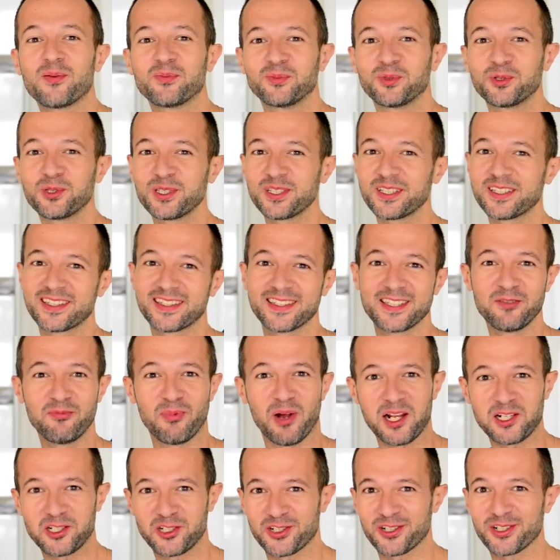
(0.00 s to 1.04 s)
будет
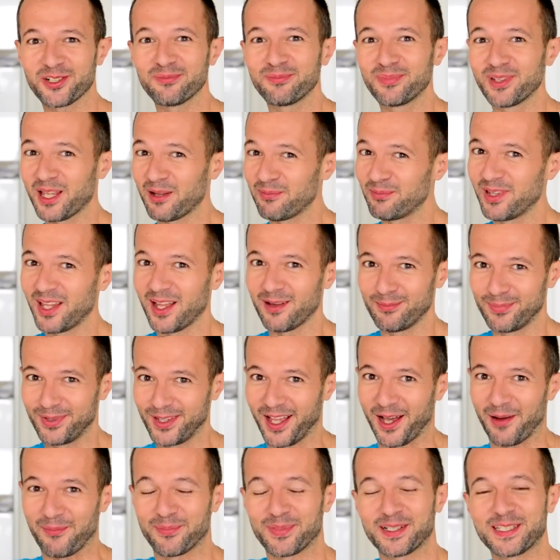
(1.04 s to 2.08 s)
небольшое
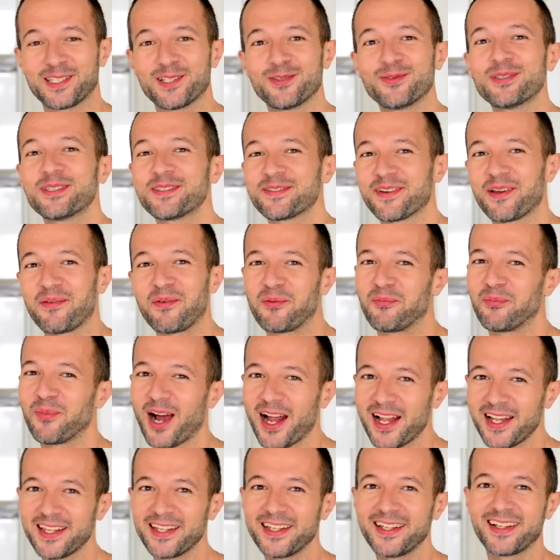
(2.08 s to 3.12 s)
бла-бла-бла. Поделюсь с вами
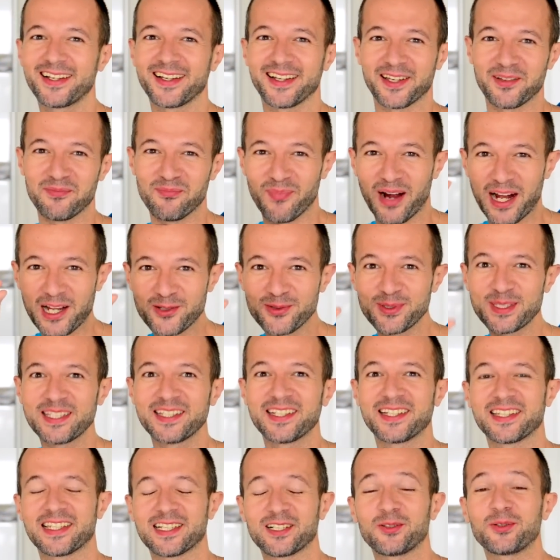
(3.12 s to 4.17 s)
маленькой,
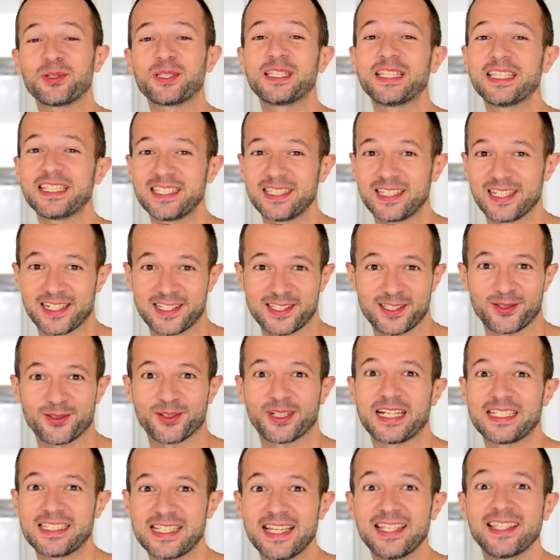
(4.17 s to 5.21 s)
малюсенькой такой хитростью,
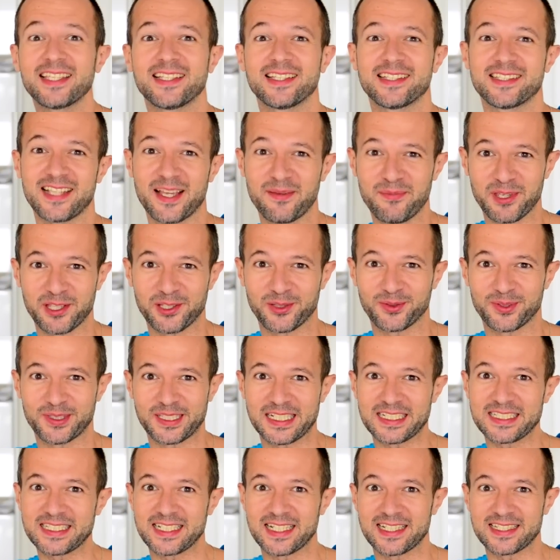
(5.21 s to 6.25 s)
хозяйки на заметку,
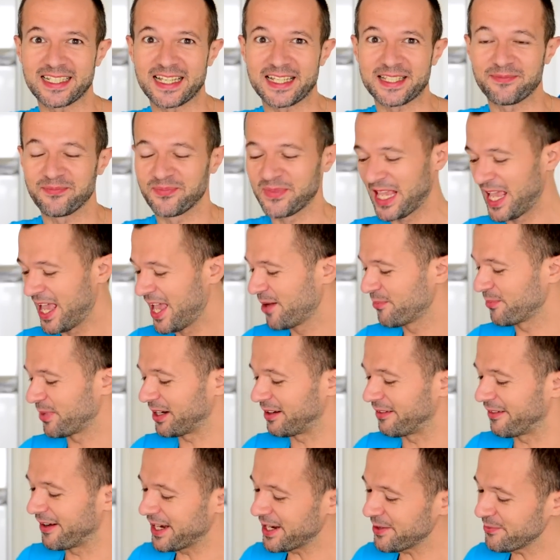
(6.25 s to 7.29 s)
так сказать.
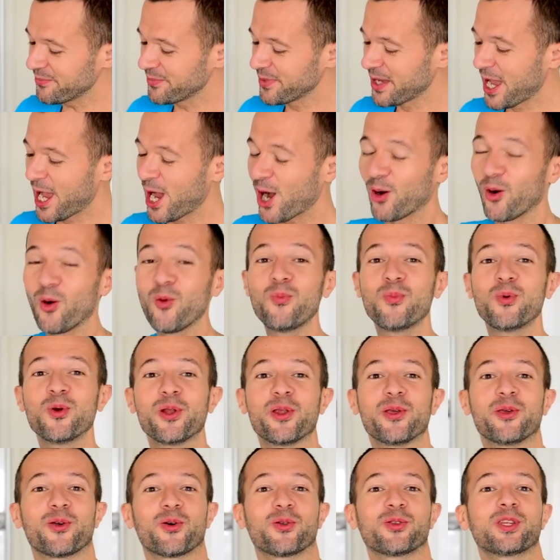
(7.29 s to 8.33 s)
Поговорим о
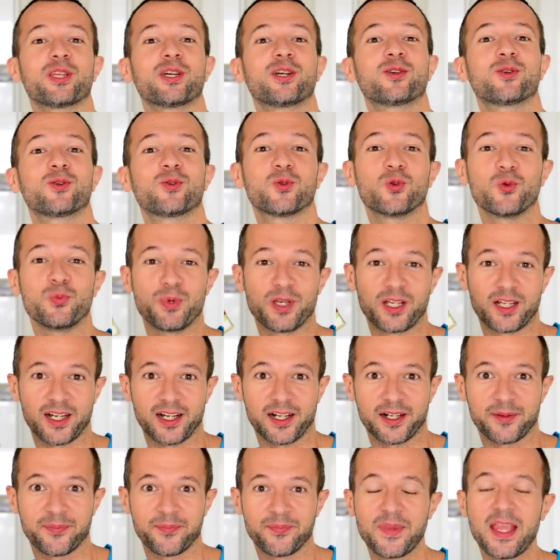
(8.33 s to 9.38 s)
бульонных
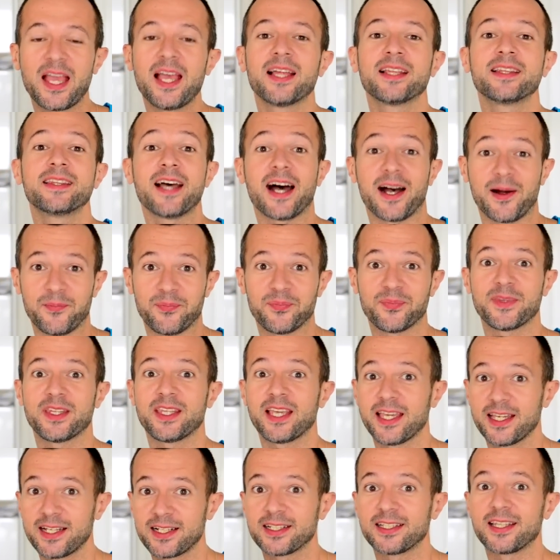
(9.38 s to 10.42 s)
кубиках. Да,
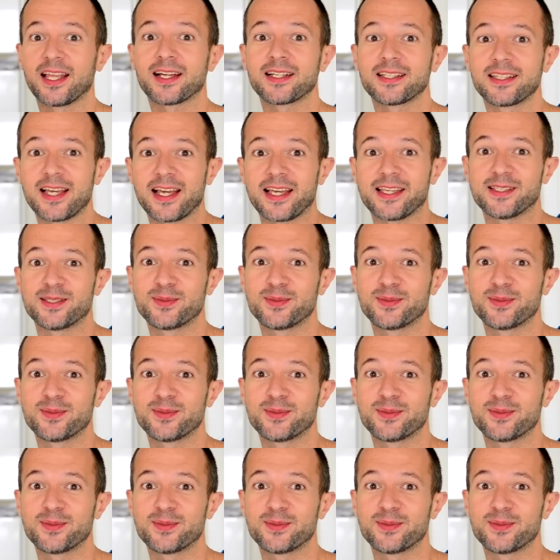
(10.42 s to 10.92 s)
я их иногда